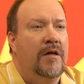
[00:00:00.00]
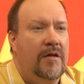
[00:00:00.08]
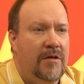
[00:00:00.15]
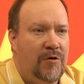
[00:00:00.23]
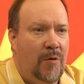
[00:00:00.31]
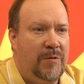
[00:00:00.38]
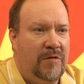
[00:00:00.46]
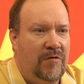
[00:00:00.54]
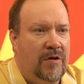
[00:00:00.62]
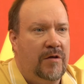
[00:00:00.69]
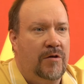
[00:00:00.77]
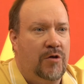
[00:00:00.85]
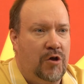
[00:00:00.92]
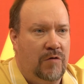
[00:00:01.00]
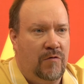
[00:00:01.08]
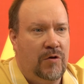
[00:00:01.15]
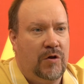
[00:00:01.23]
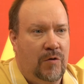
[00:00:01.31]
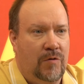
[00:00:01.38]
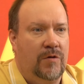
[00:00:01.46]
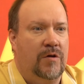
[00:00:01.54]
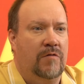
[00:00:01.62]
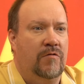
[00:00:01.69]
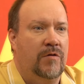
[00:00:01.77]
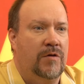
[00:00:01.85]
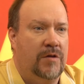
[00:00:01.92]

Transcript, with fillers: и, собственно, из чего стоит его